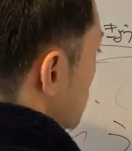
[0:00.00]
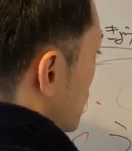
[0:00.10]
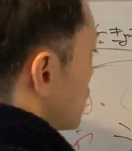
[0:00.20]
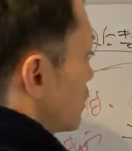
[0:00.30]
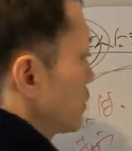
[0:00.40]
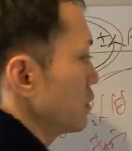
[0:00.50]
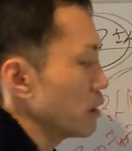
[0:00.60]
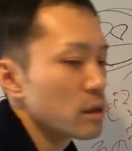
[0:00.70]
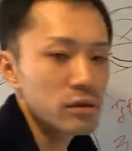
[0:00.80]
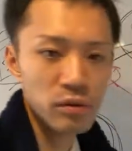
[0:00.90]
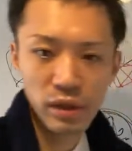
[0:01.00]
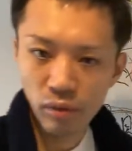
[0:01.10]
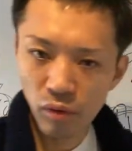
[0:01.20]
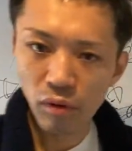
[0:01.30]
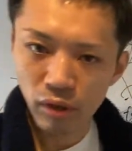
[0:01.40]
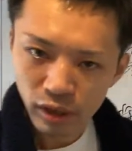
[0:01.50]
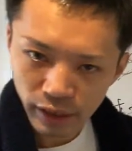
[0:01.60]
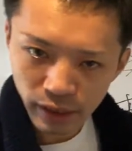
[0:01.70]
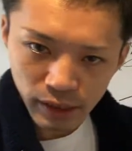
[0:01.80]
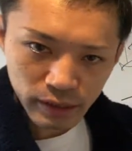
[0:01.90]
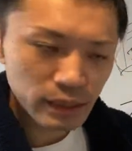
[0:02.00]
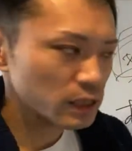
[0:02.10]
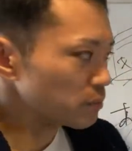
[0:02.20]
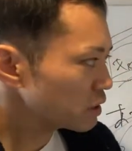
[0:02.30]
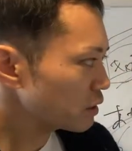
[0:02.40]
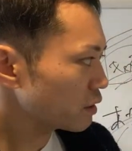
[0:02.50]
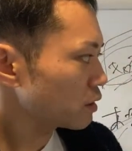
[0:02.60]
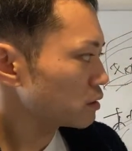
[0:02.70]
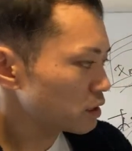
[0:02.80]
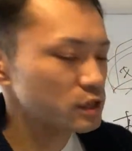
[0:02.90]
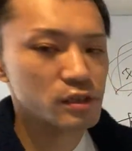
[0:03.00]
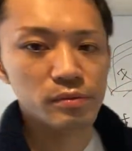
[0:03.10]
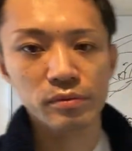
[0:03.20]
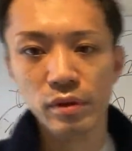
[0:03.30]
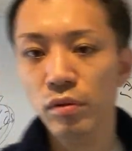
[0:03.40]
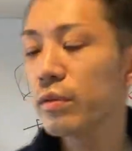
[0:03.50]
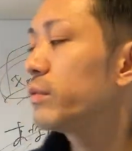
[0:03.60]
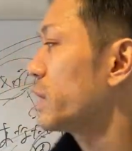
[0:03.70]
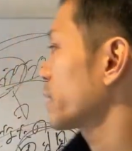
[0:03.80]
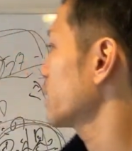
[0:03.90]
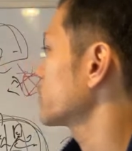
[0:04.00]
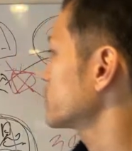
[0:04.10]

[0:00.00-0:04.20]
はい、でそれを客観的に見てで自分はどういうふうなキャラク